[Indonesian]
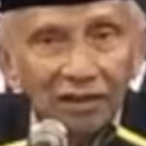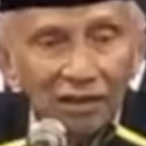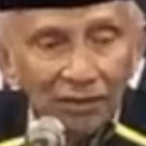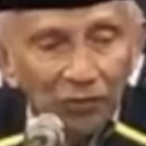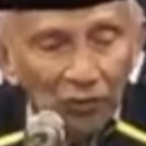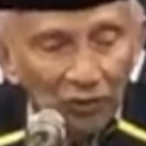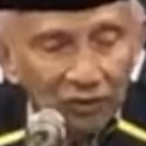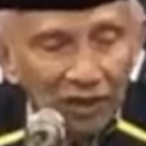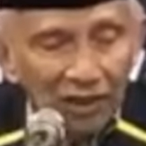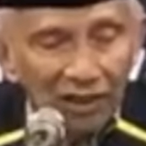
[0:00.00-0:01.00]
ibu
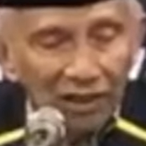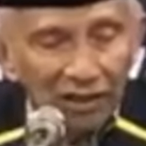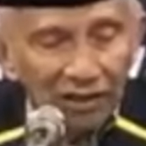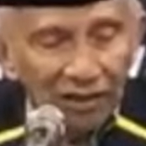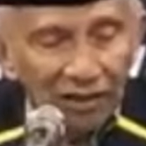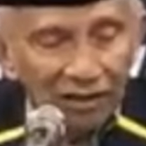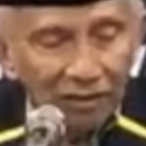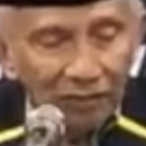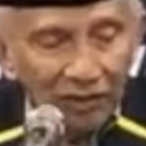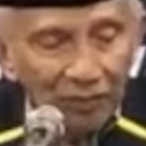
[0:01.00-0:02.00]
kota
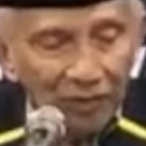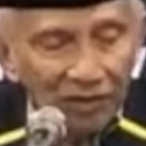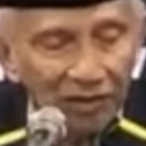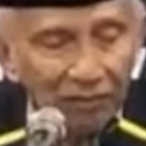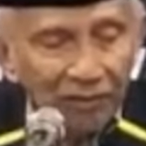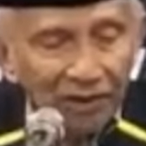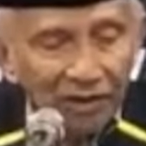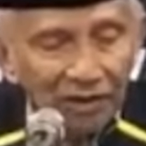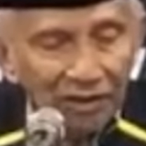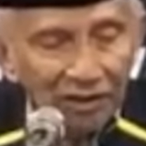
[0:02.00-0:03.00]
tiba-tiba sampai
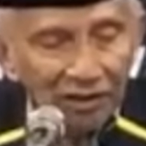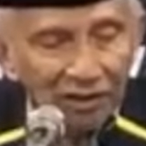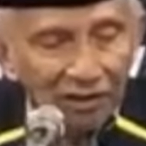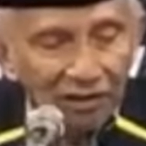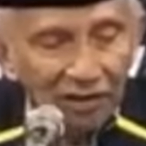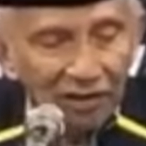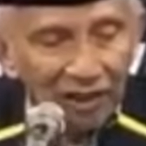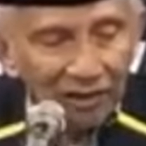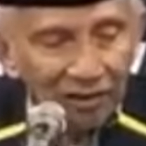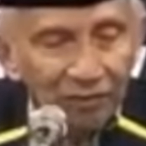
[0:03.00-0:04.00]
ke
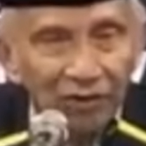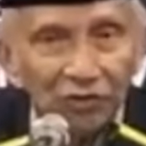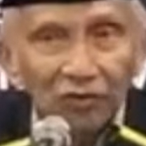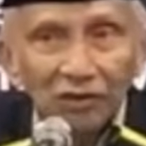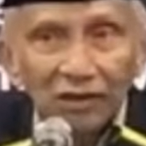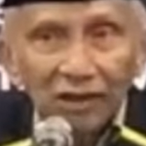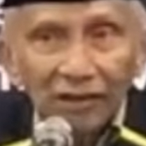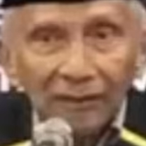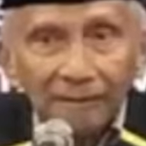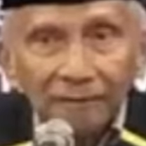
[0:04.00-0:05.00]
Kaltim itu ya
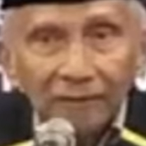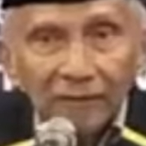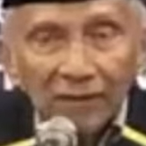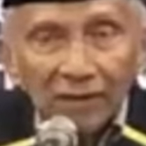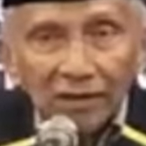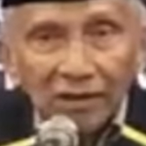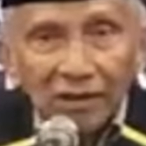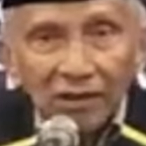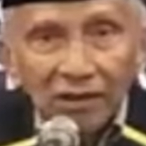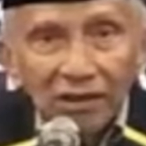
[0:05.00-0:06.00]
di
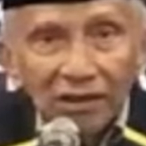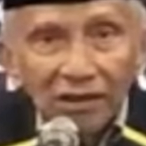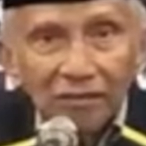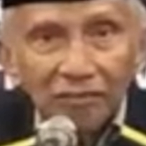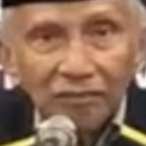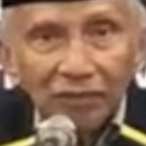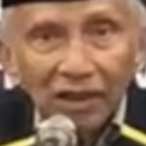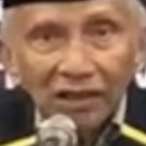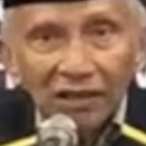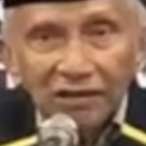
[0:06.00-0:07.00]

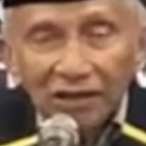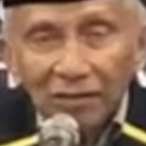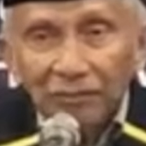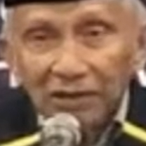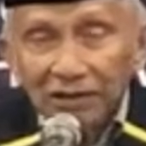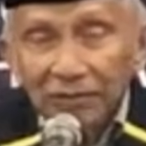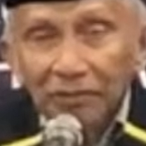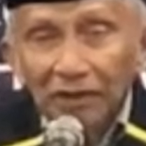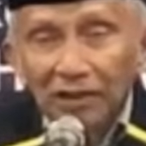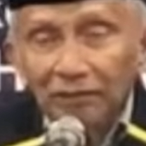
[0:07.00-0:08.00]
Panaser Pajep,
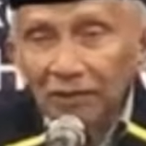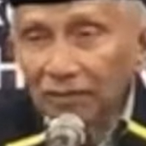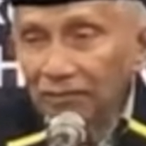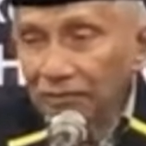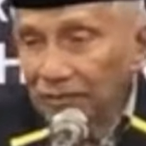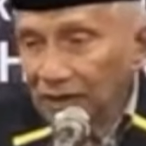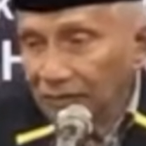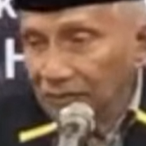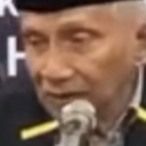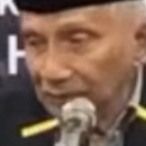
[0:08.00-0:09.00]
pa, pa, pa,
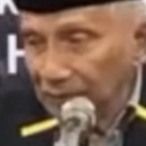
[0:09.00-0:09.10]
pa,